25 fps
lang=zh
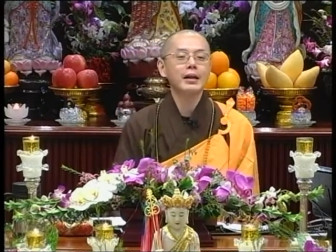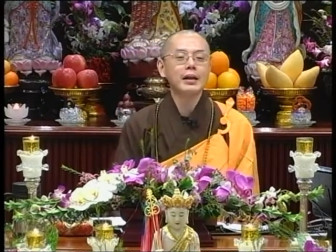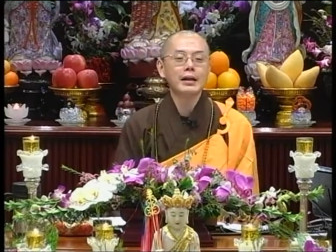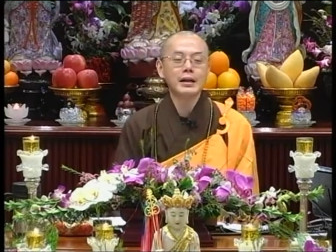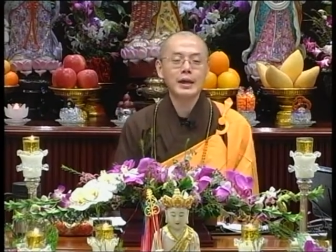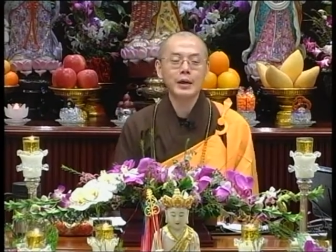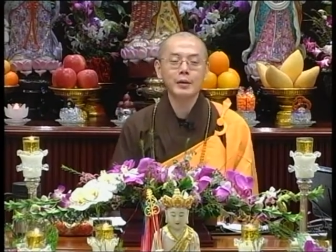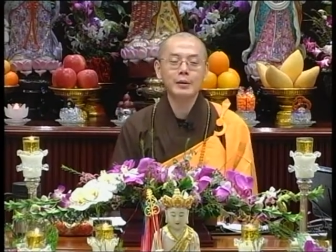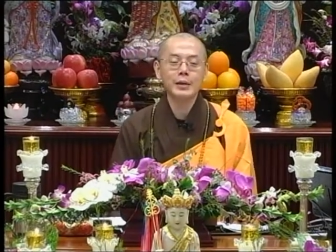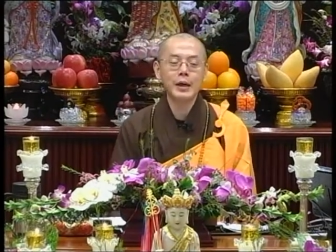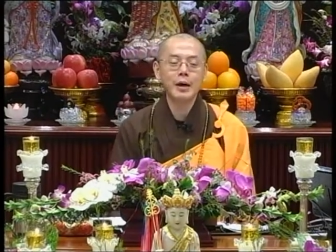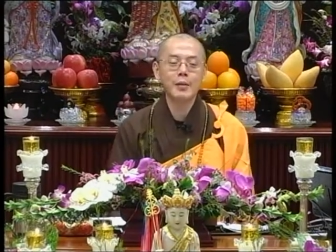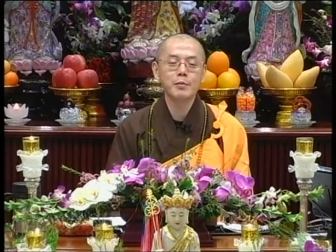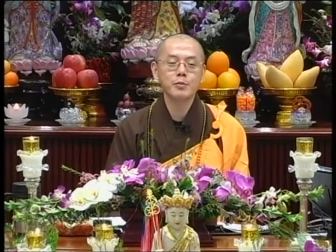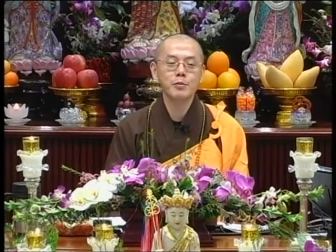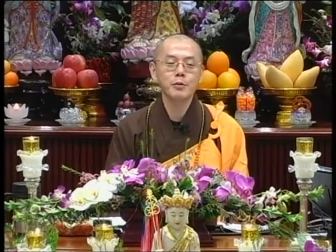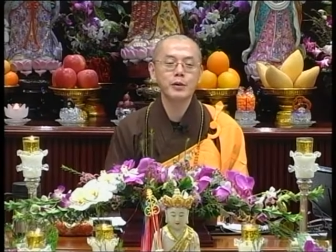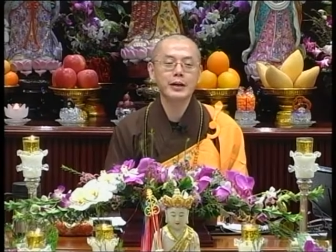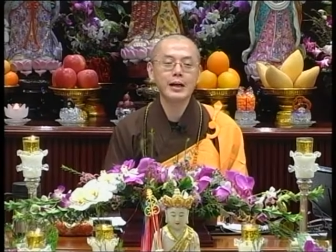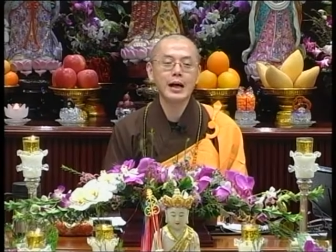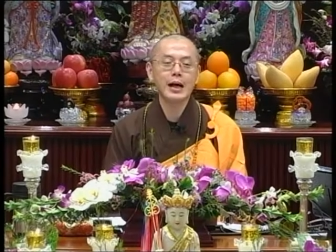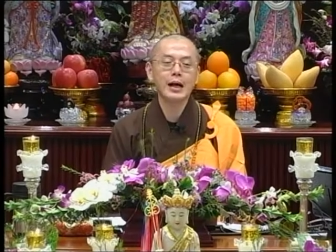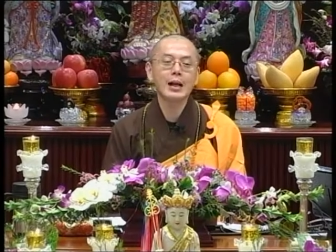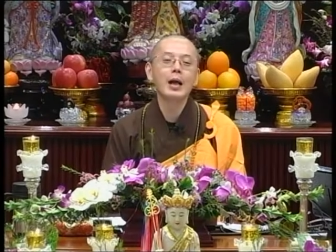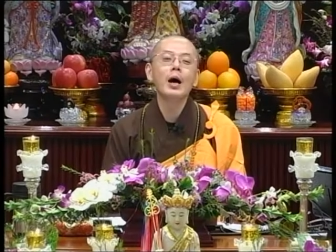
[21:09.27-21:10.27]
然后带我们去
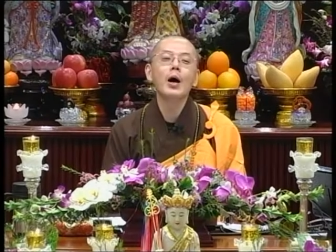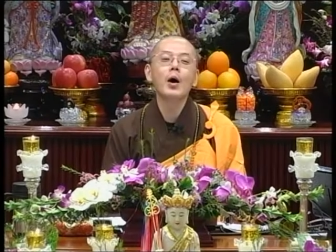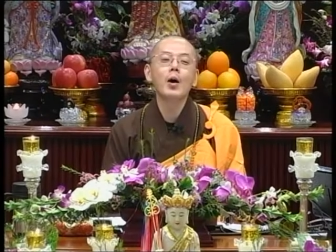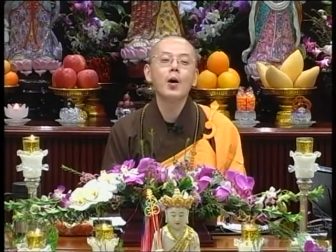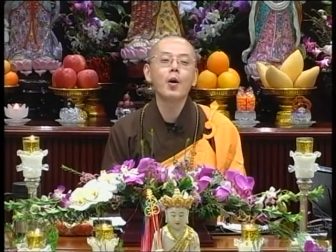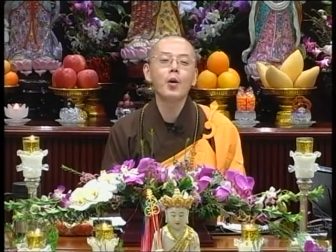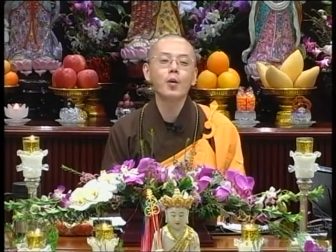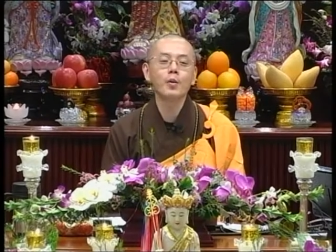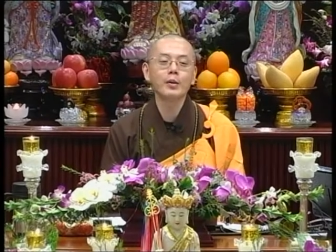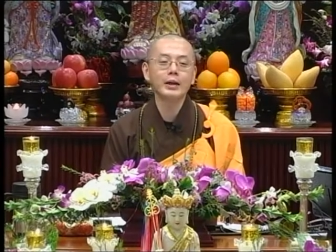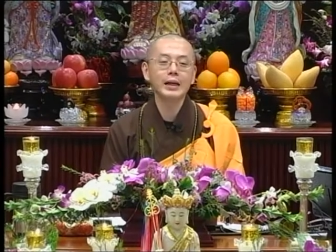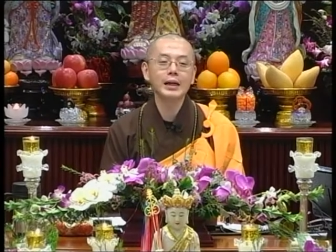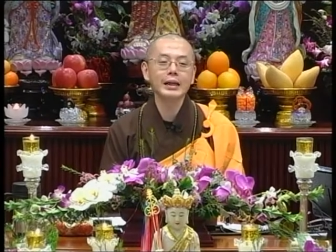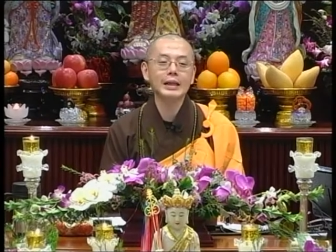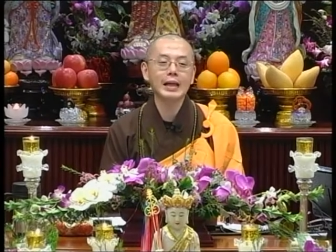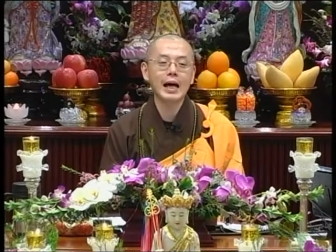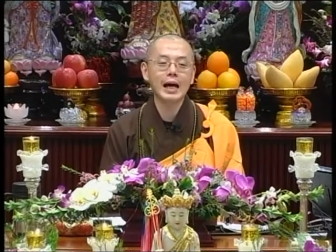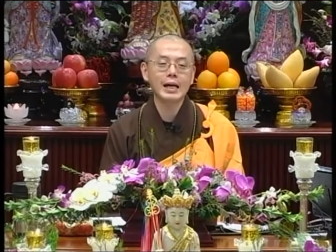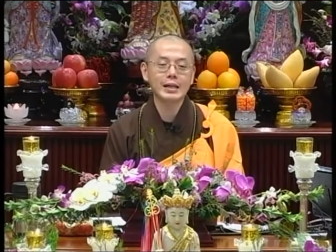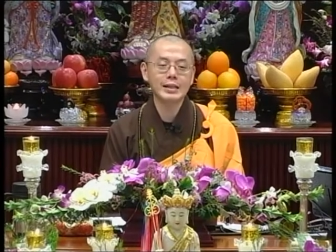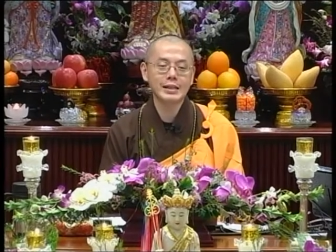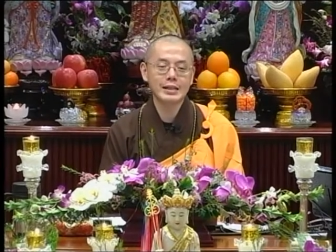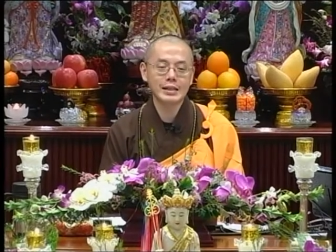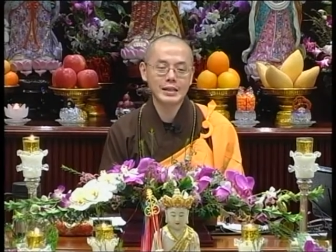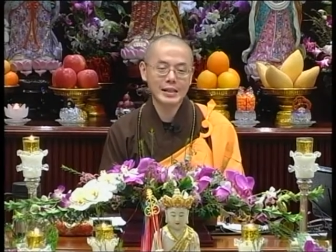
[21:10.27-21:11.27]
看《红衣
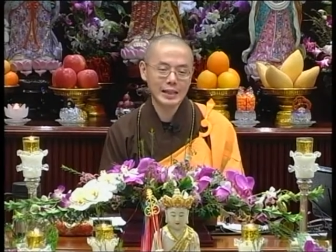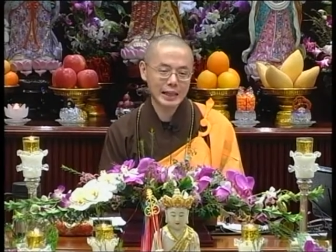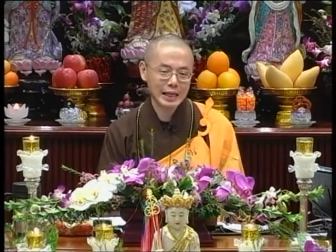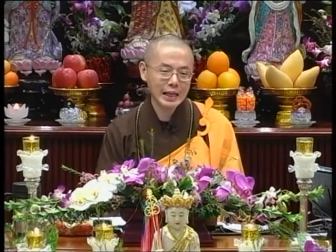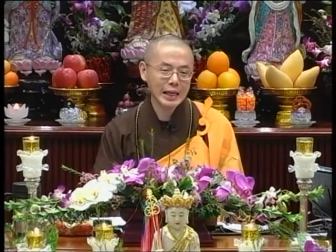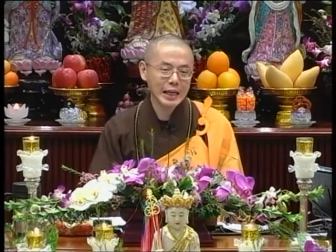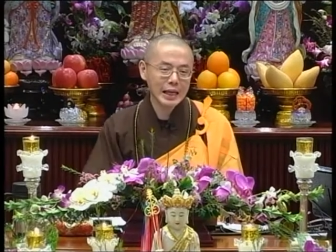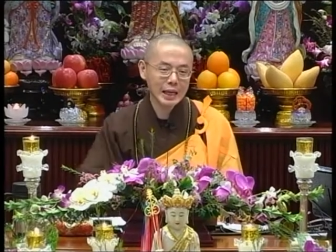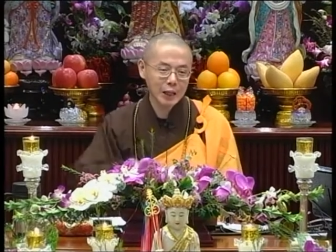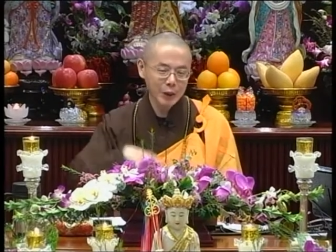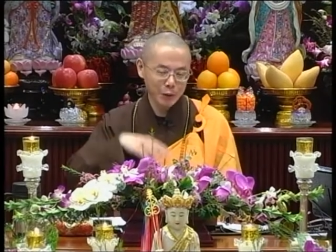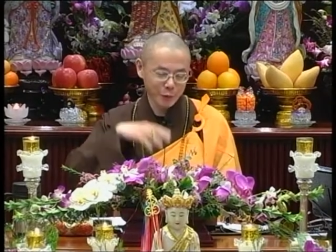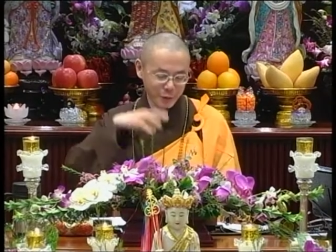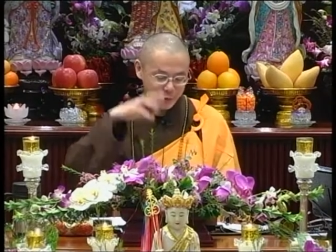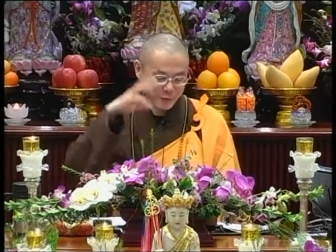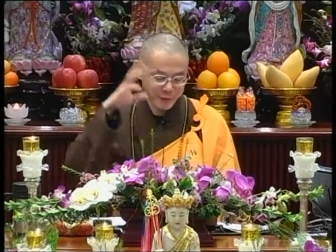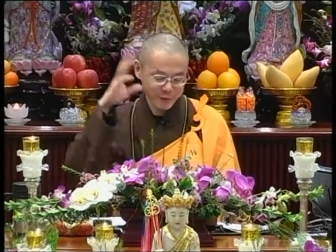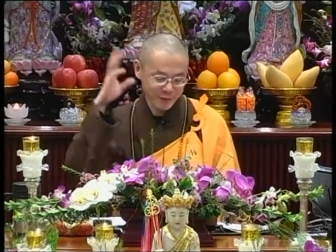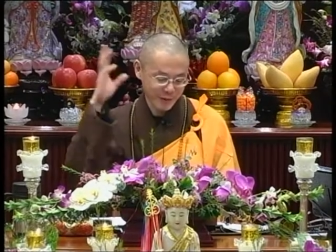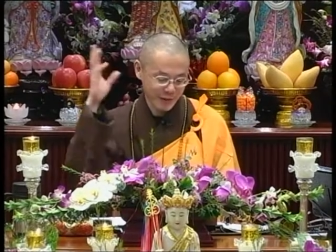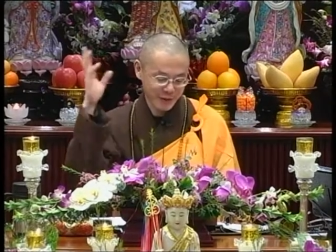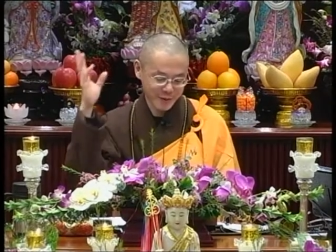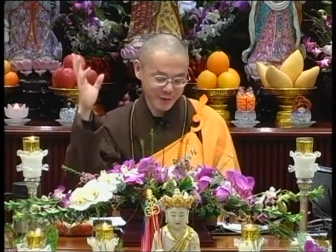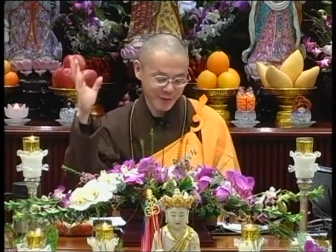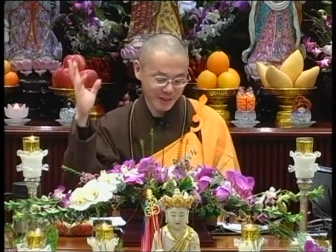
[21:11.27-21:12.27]
大师》《一轮
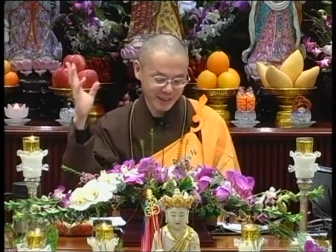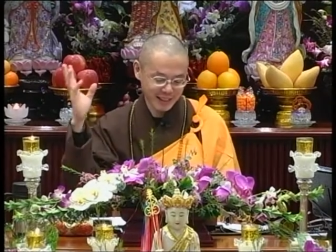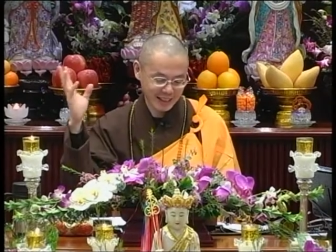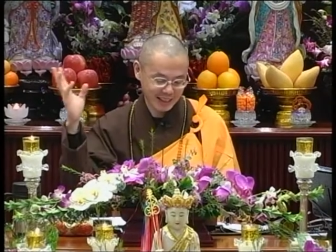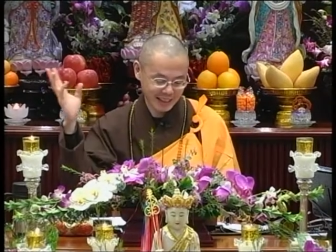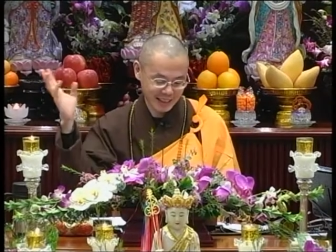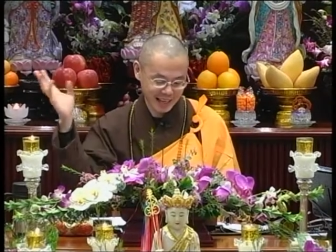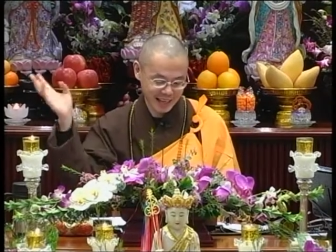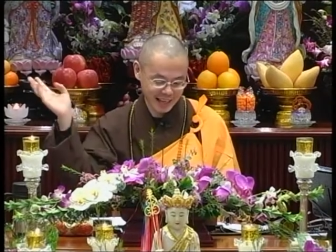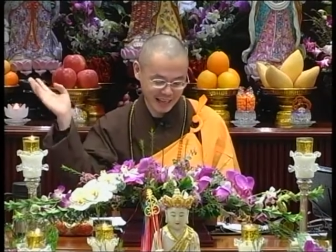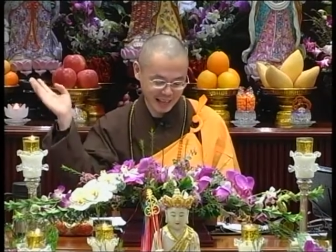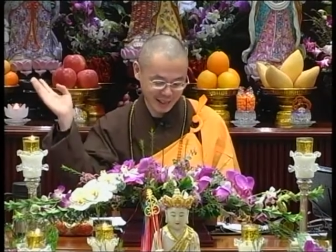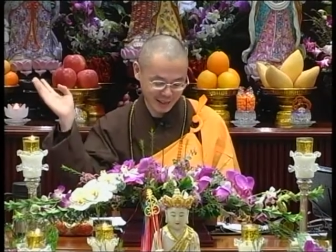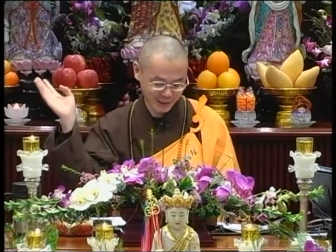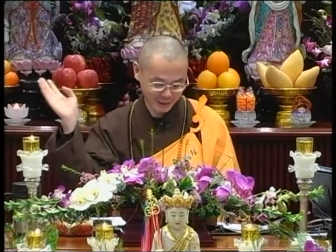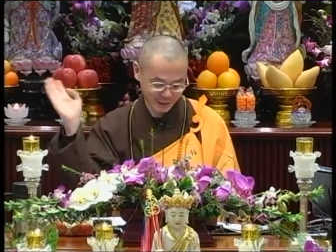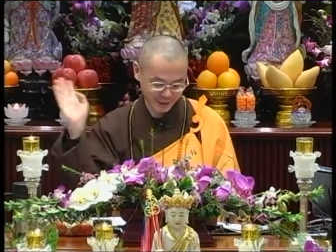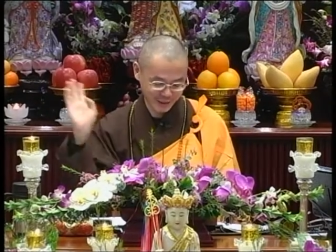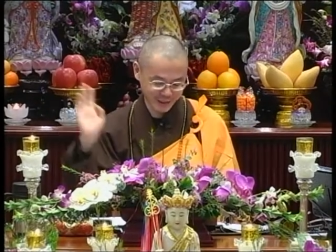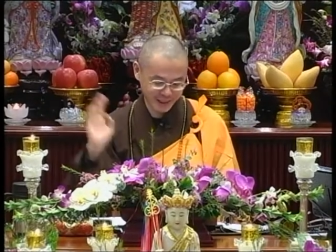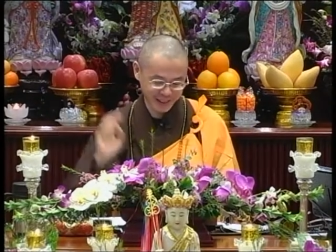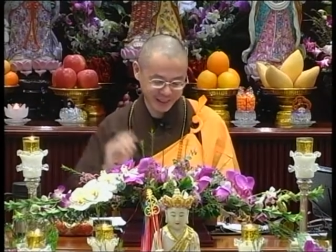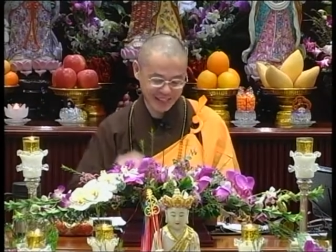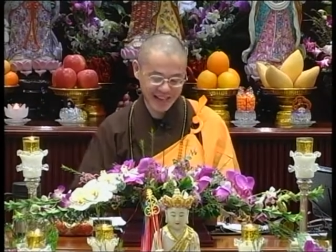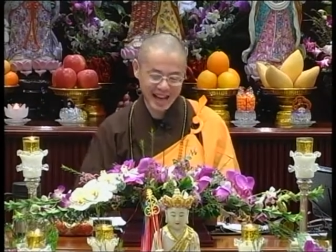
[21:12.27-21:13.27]
明月》的电影
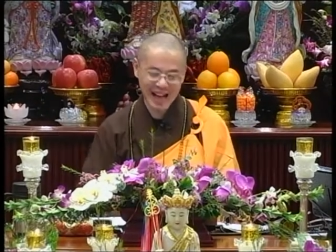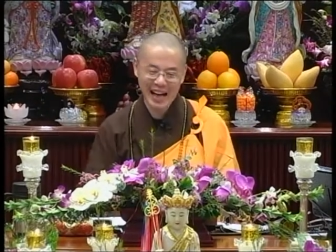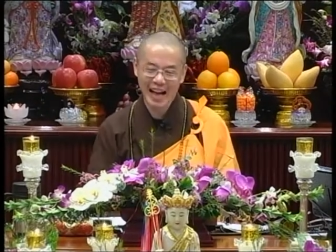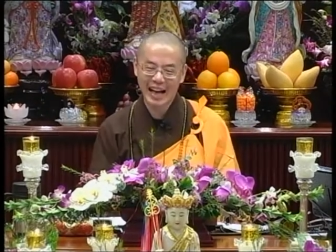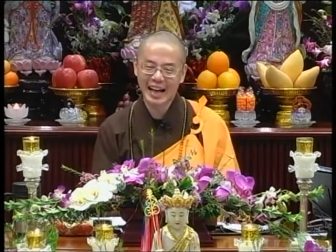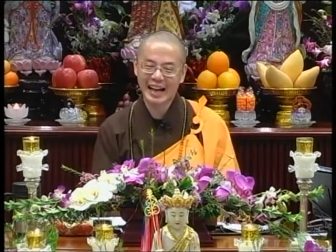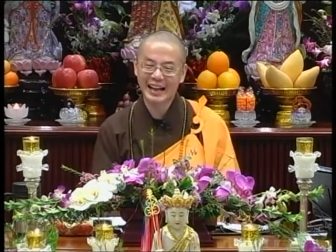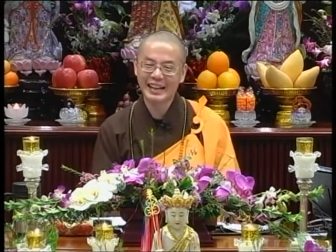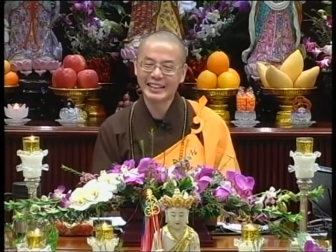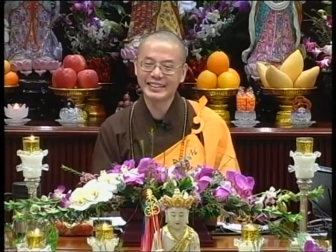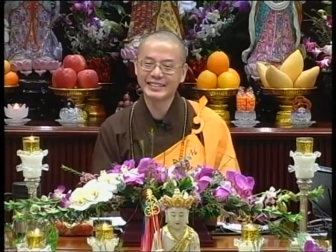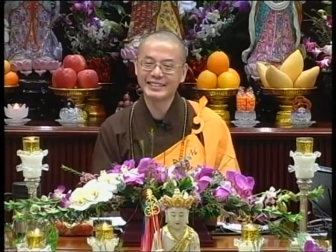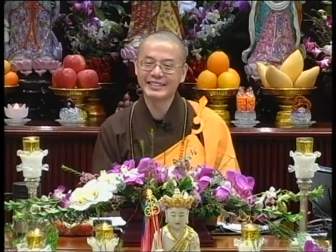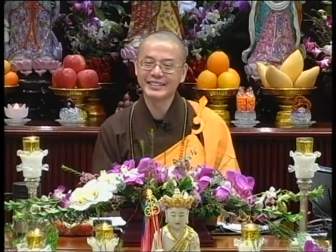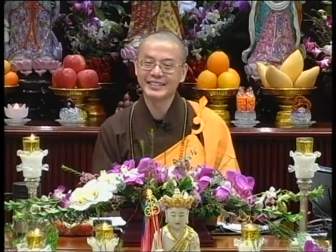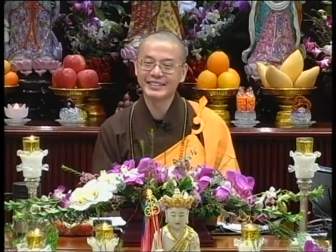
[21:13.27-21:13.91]
如何啊？